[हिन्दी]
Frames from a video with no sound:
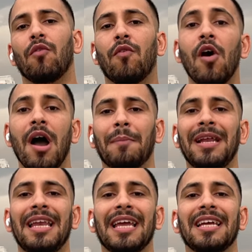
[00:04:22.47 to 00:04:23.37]
वो
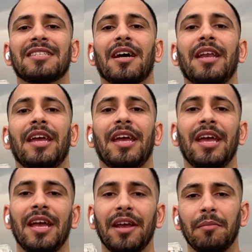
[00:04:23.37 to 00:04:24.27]
आपने लेके जाने
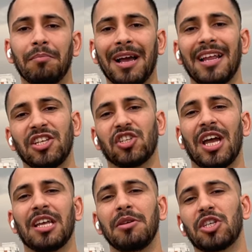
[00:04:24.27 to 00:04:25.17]
हैं बांग्लादेश
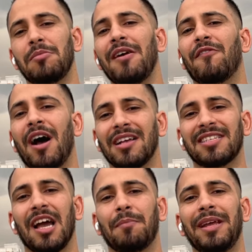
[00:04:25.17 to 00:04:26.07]
हाई कमीशन में वहाँ
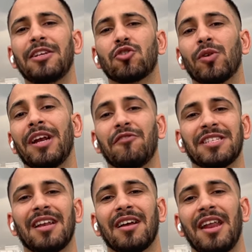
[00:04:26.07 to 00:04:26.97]
से आपने स्टूडेंट
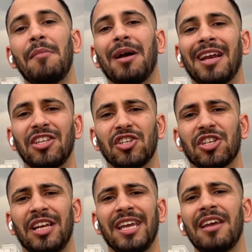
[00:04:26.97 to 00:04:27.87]
वीज़ा लगाना है बांग्लादेश
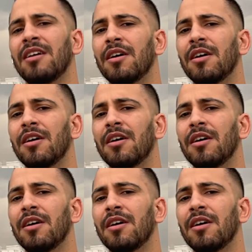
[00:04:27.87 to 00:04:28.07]
के लिए